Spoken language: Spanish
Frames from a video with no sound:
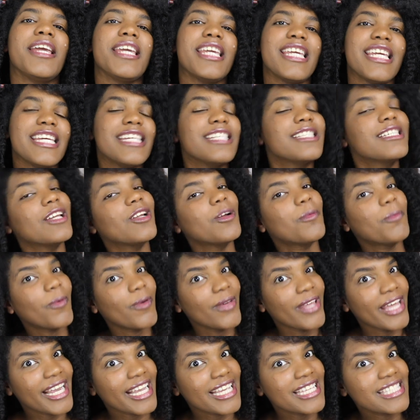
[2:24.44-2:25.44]
y se lo
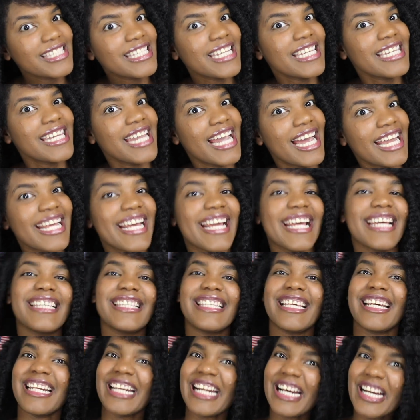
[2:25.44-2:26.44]
puedan enseñar
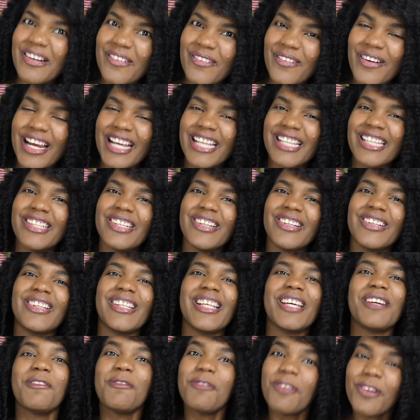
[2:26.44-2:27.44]
ese
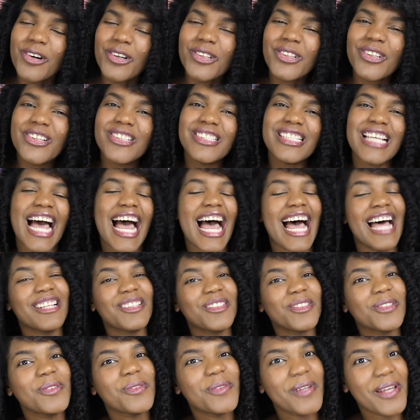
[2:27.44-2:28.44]
recuerdo de fotos
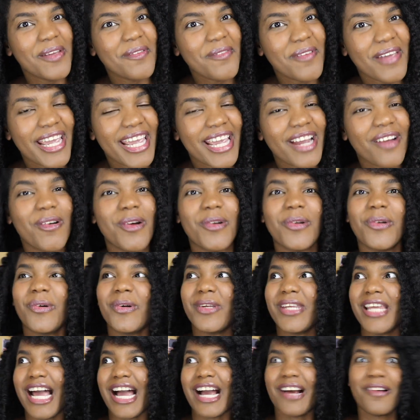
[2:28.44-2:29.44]
a tu bebé
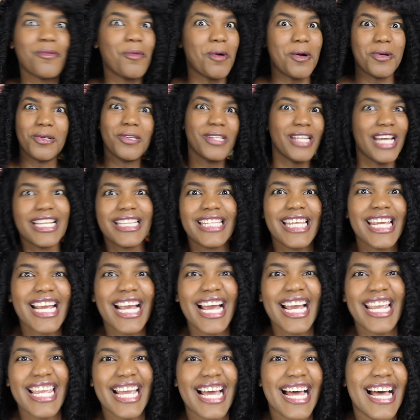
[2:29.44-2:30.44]
cuando ya, cuando ya
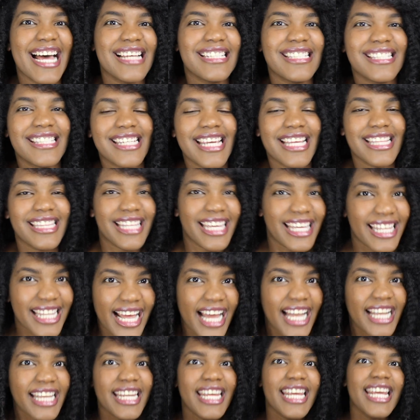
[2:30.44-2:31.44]
tenga ya cierta
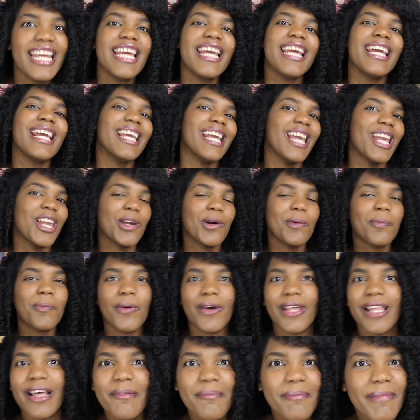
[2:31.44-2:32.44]
edad y ellos
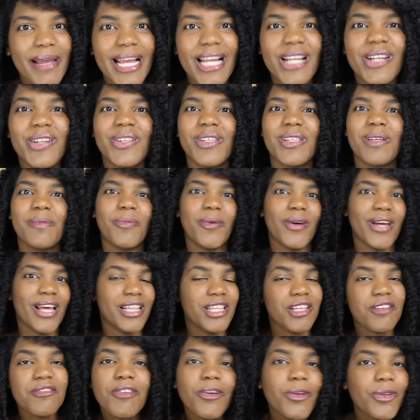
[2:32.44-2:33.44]
puedan verlo y
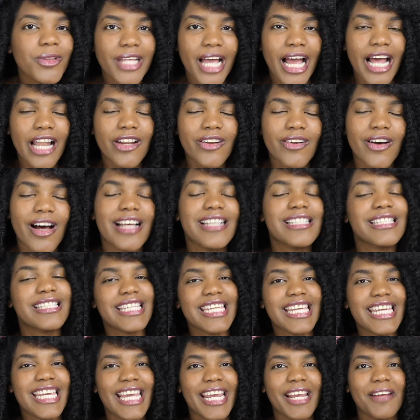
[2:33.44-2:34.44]
puedan disfrutarlo.
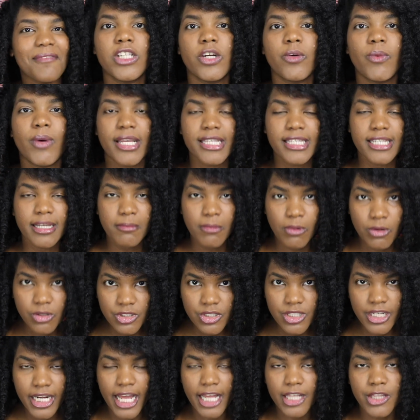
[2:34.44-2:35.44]
Así que lo voy a estar
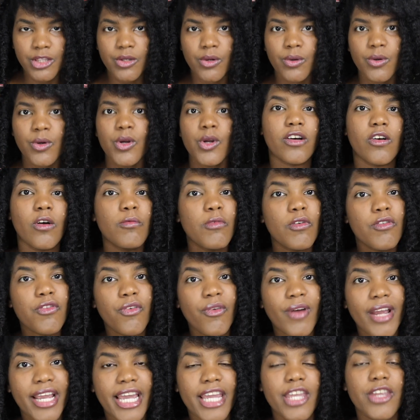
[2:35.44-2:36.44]
mostrando cómo
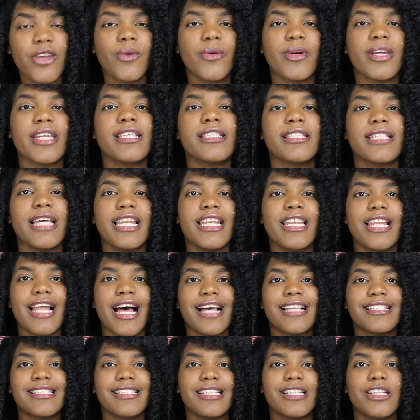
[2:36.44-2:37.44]
fue que yo hice
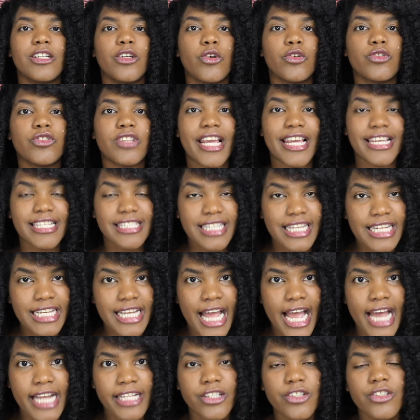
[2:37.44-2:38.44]
las, los
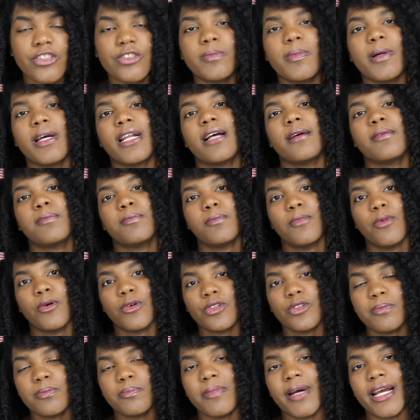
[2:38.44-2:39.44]
escenarios para,
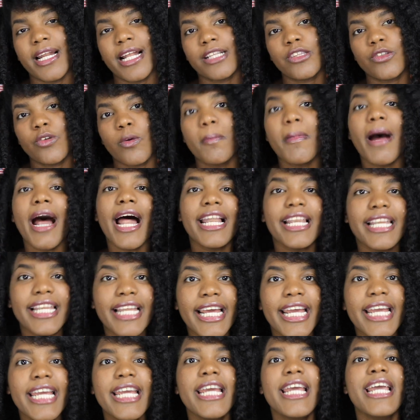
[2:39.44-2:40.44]
para
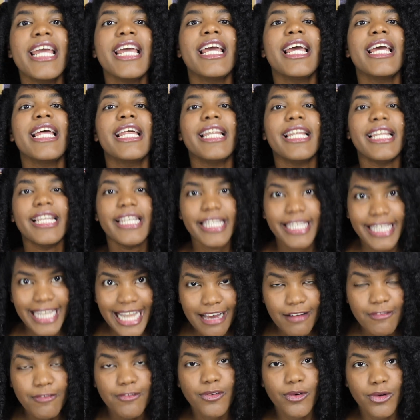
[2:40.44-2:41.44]
tomarle
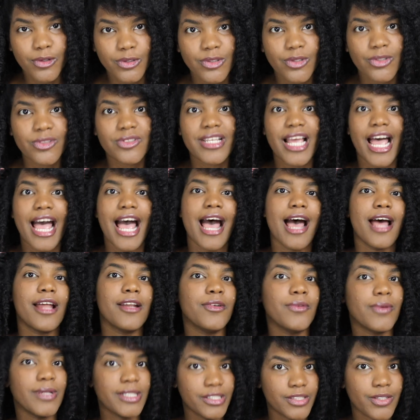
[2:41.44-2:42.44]
las fotos a
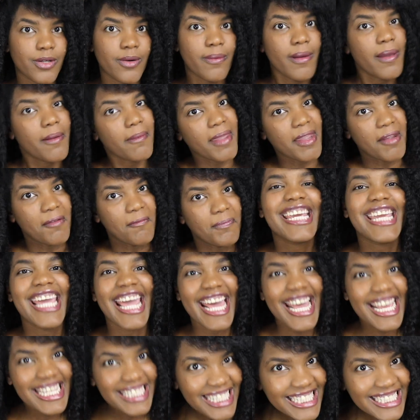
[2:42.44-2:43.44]
nuestro bebé.
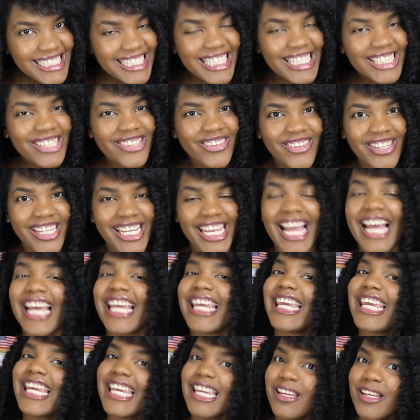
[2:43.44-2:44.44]
Quédese en sintonía
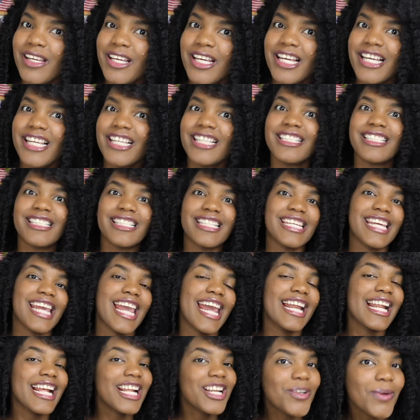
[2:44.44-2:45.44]
y si
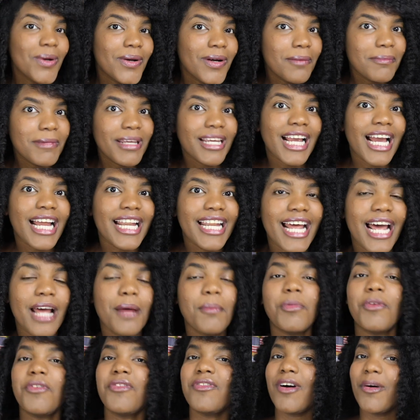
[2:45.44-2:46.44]
eres nuevo a mi
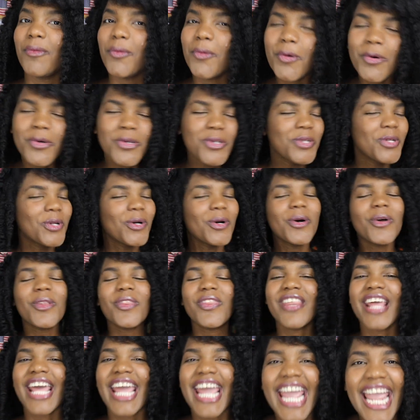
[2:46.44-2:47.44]
canal, por favor no
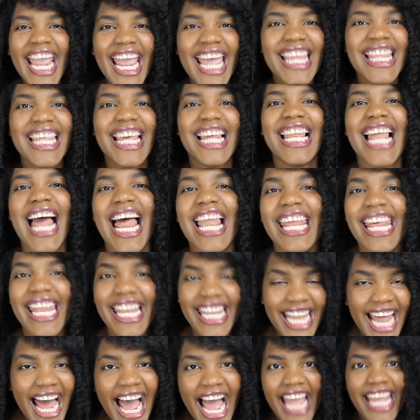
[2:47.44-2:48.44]
deje de darle
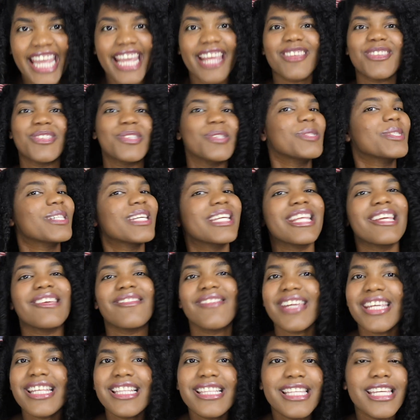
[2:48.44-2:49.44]
like,
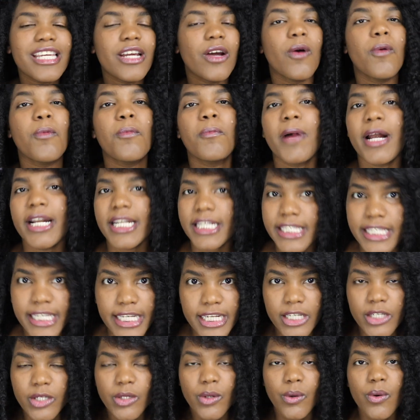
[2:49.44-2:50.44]
suscribirte y
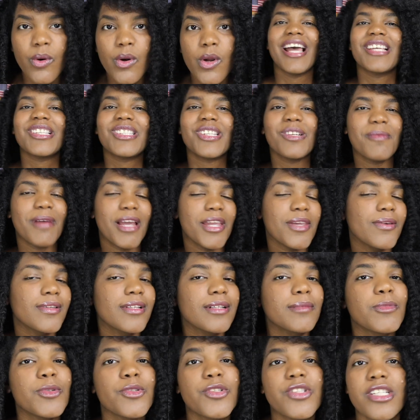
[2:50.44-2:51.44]
compartirlo. Eso me
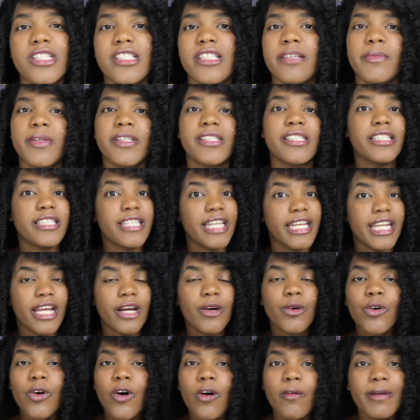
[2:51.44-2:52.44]
ayuda muchísimo. Y si
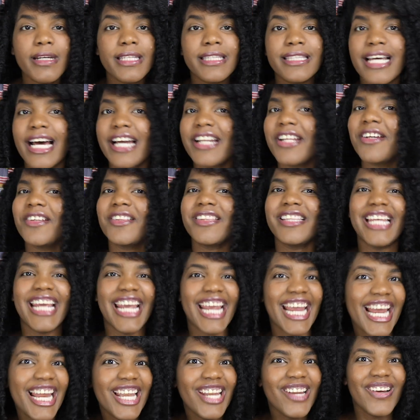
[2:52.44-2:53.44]
tienes un comentario,
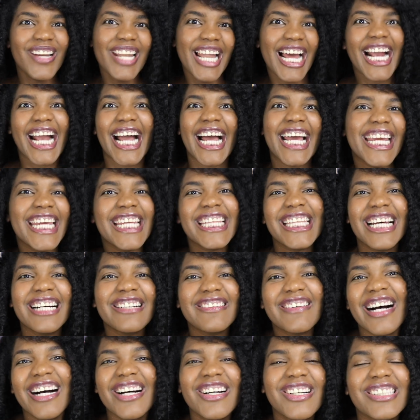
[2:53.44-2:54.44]
déjelo en la cajita
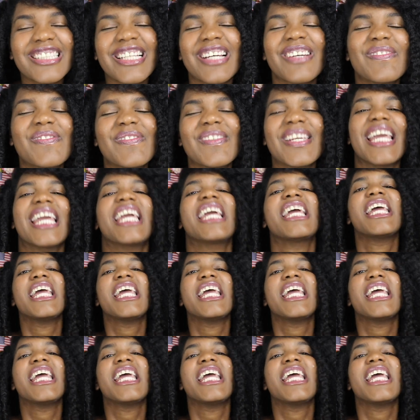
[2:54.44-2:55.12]
abajo también.